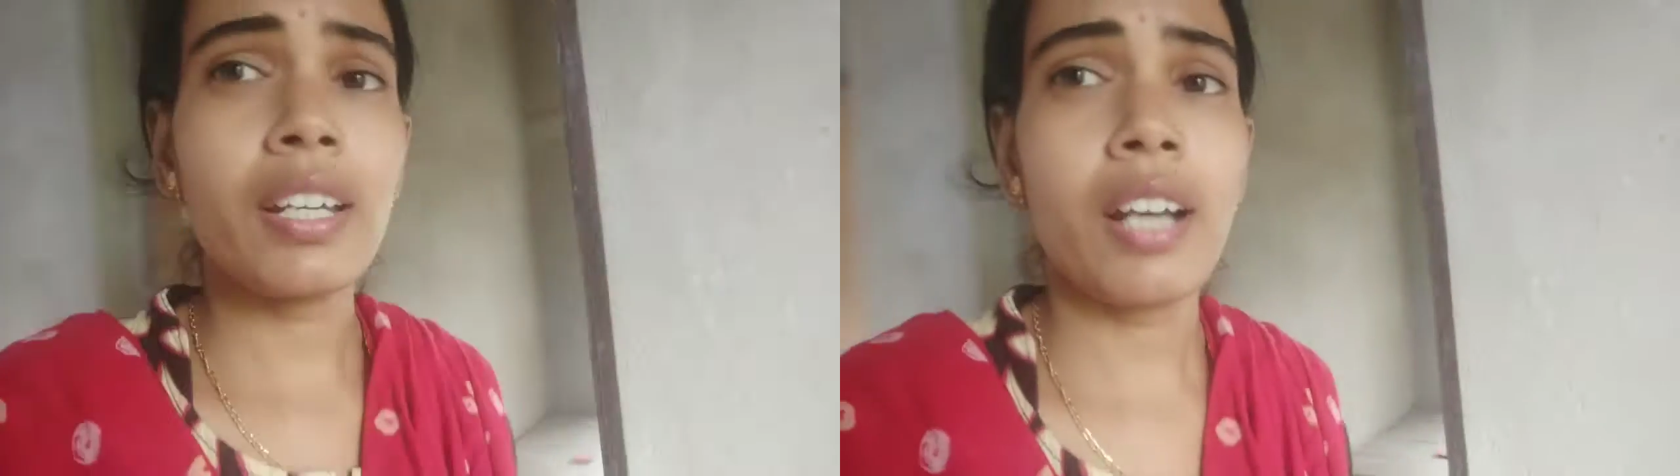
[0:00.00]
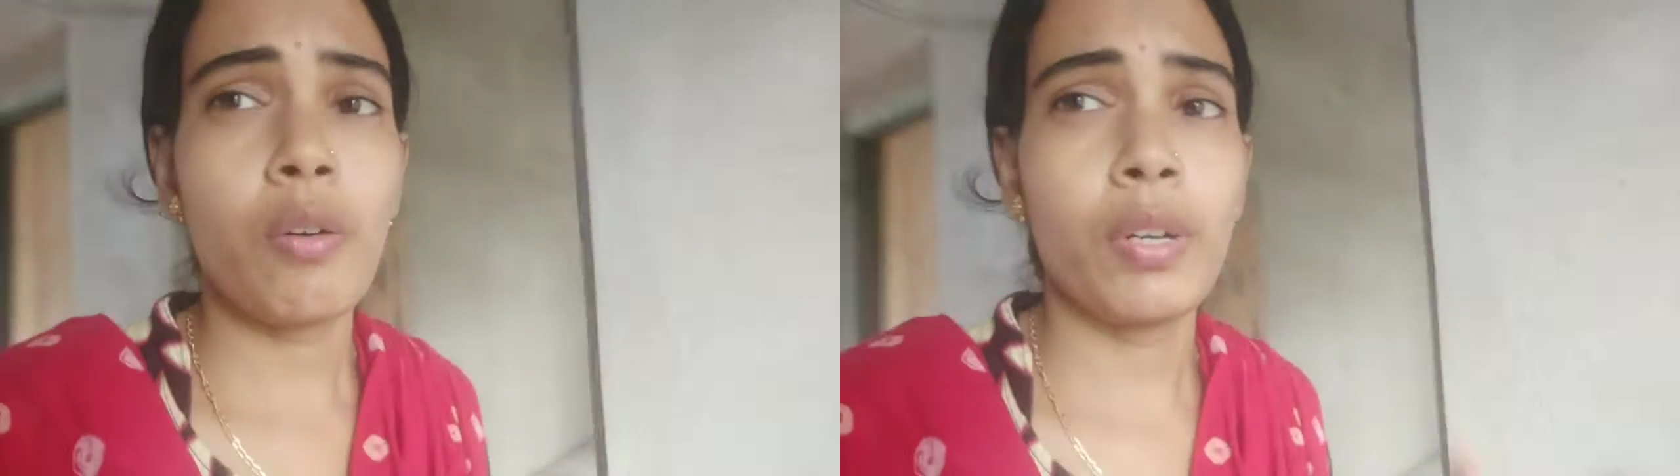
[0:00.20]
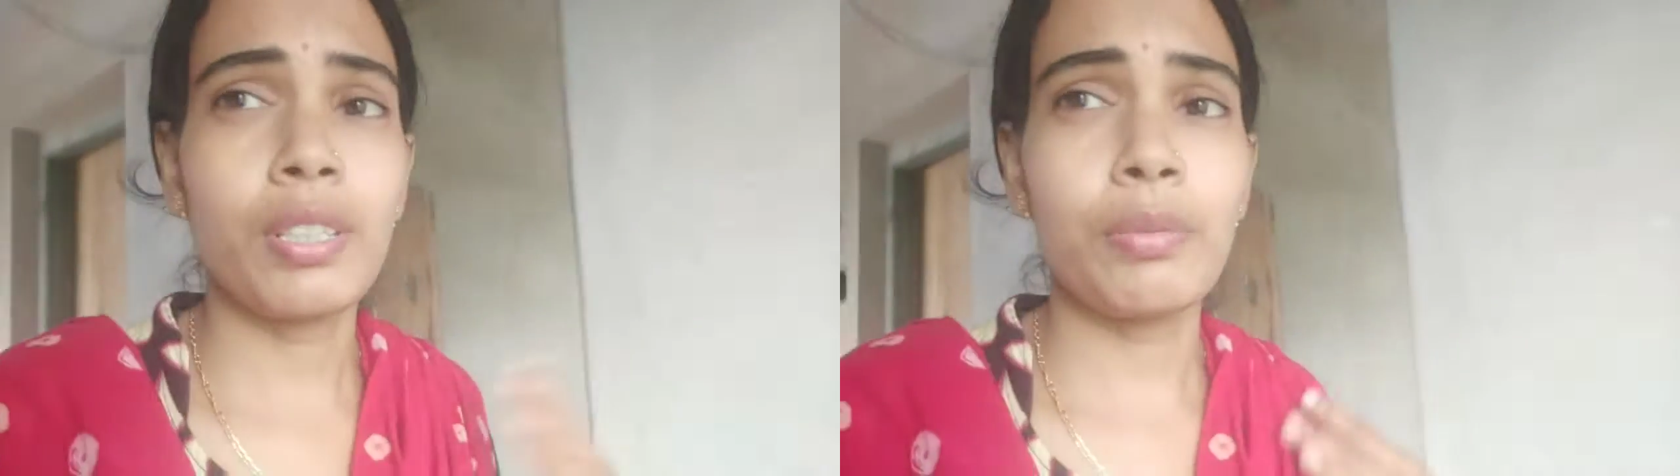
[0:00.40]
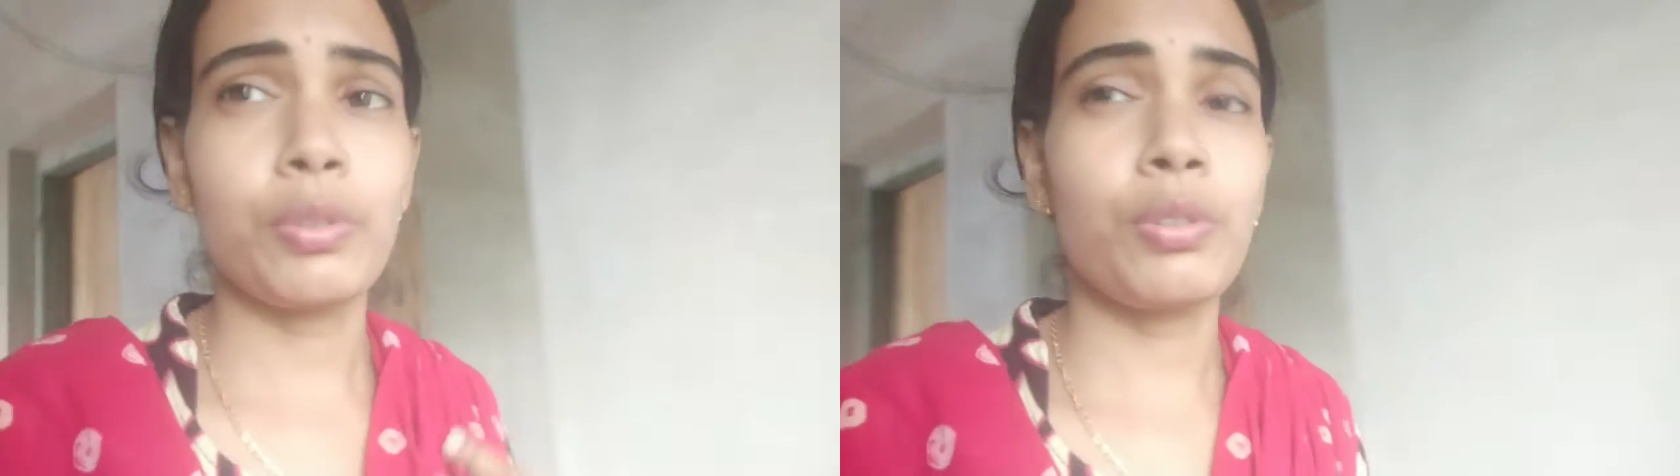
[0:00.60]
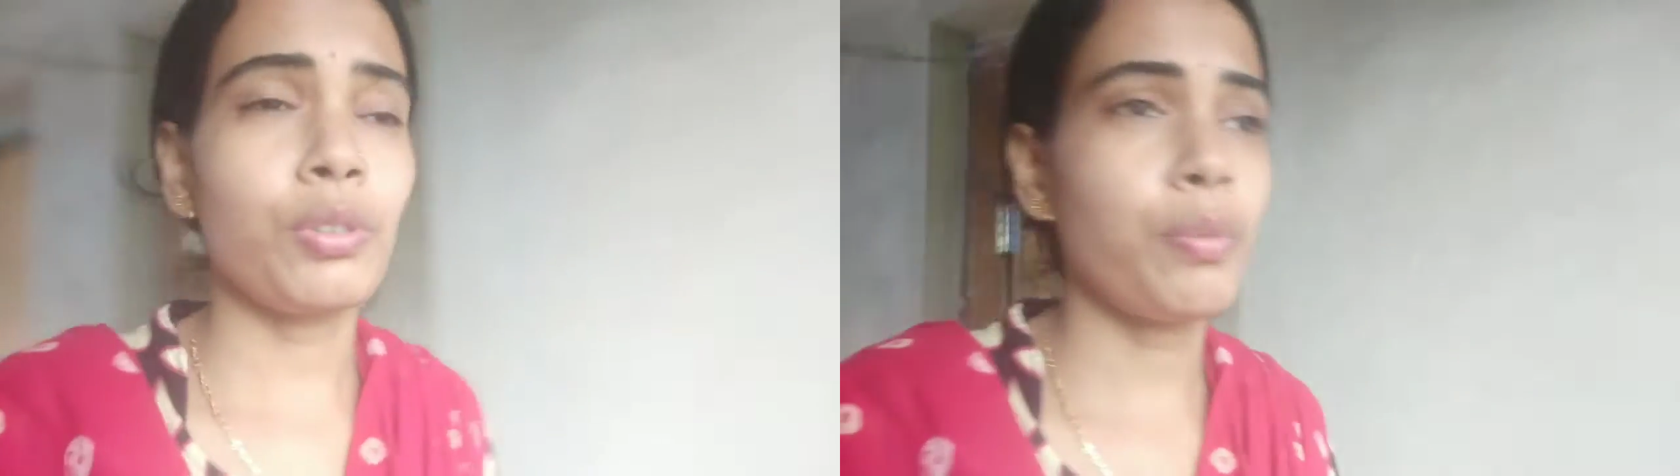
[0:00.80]
খাওয়াতে
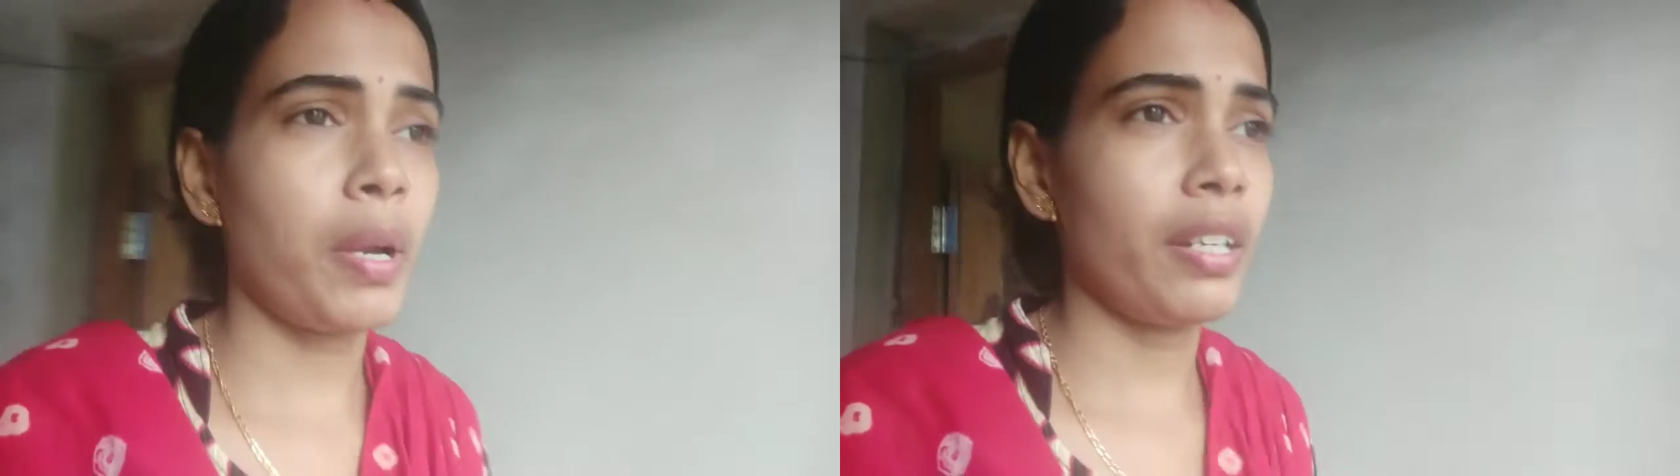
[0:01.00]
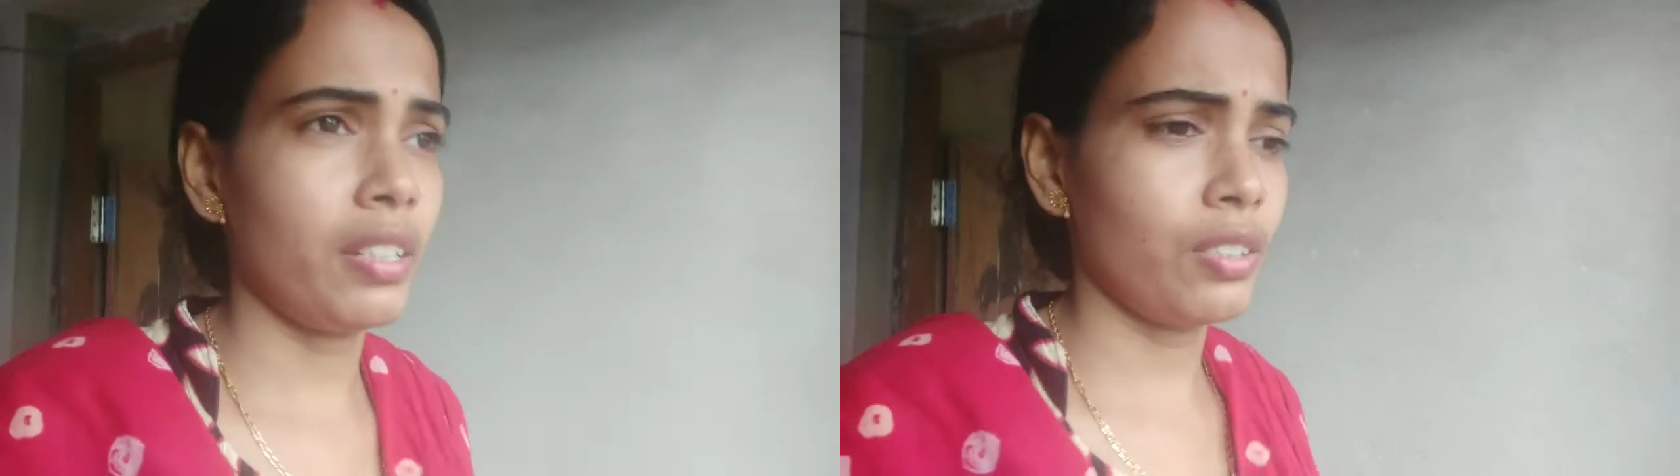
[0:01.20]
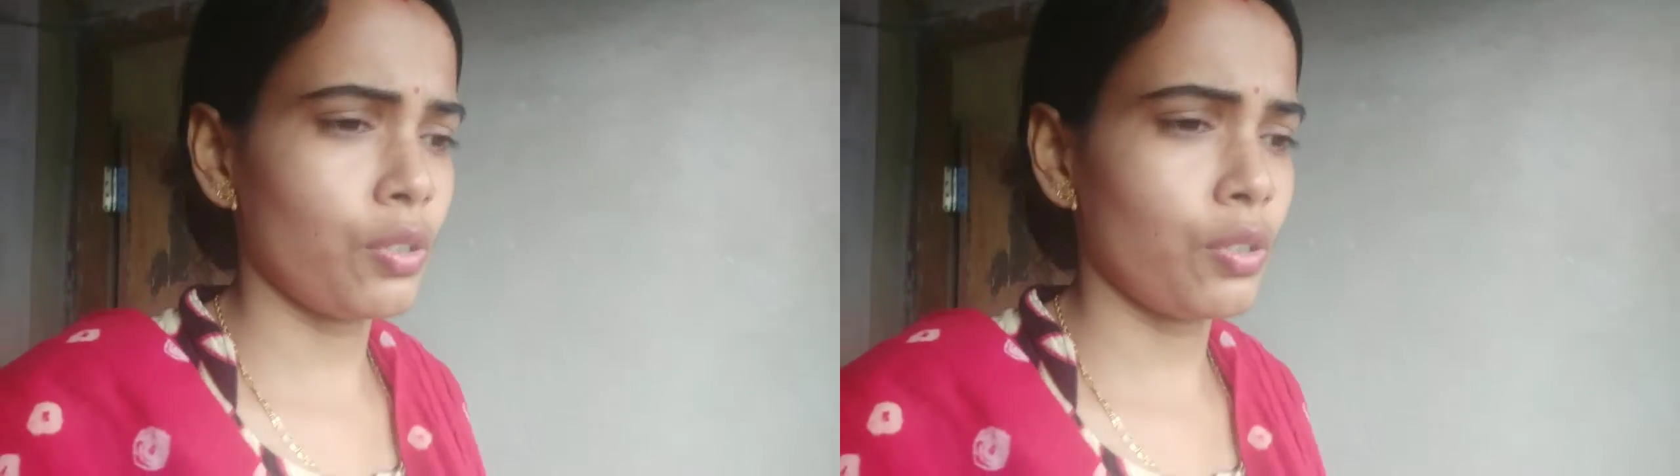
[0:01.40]
পর্যন্ত পারিনি